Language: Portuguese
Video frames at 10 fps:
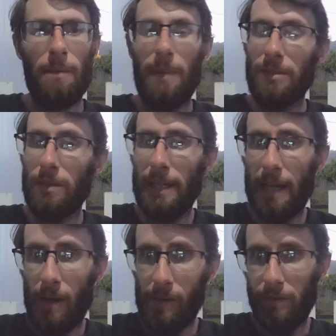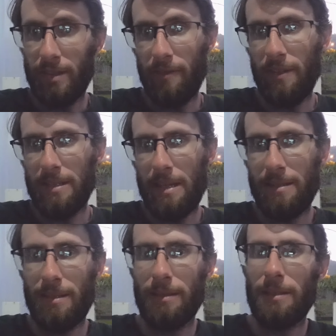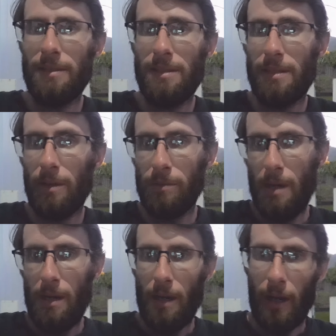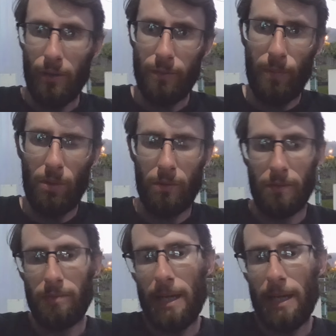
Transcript: Mas o legal é você fazer essa transição aos poucos.